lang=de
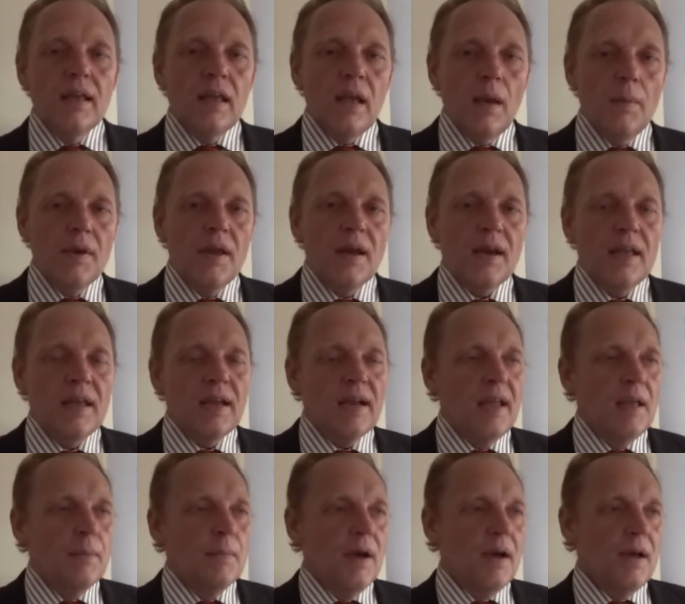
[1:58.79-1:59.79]
ich habe in der
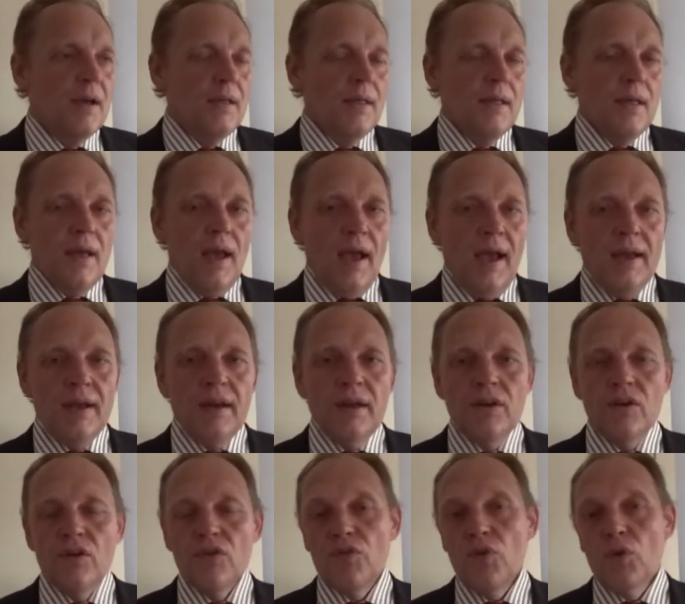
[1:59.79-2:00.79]
Regel immer
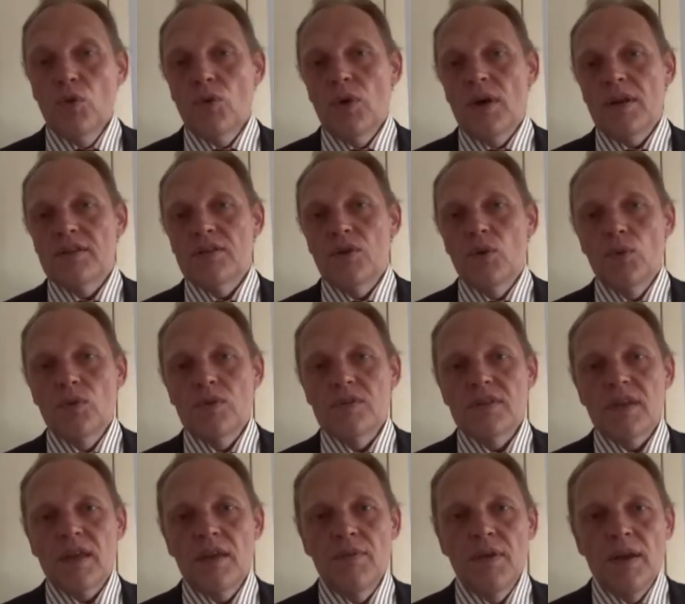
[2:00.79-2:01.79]
einen
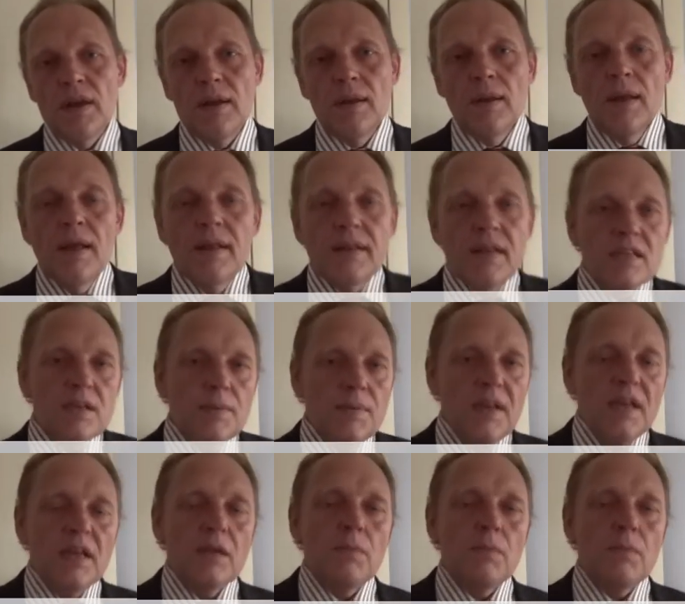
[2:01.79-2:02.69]
Fluktuationsgewinn. Das aber